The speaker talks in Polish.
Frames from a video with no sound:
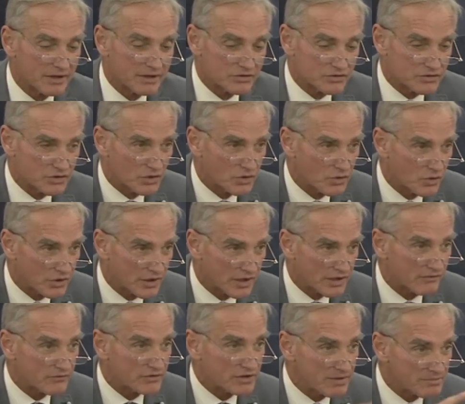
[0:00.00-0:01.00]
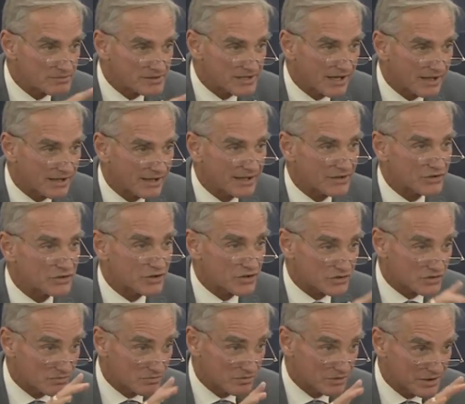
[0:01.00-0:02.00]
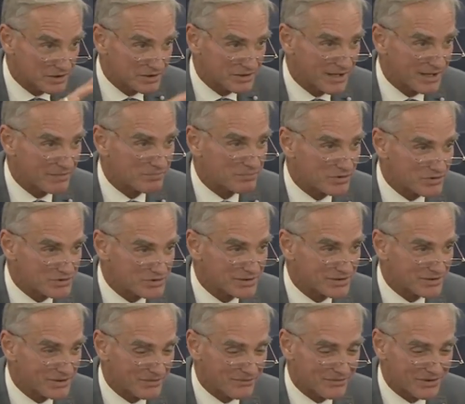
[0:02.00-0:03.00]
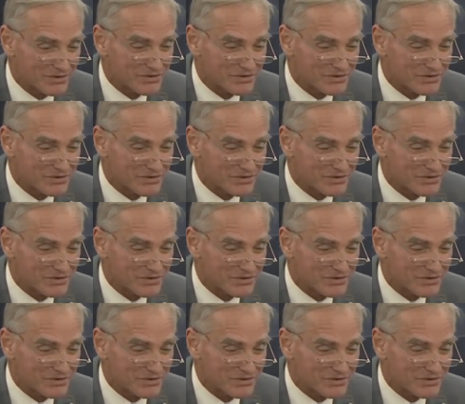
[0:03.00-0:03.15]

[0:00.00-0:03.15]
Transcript: Dziękuję. W tym ja, zakresie, żeby dobrze, jednak procedować. Ja,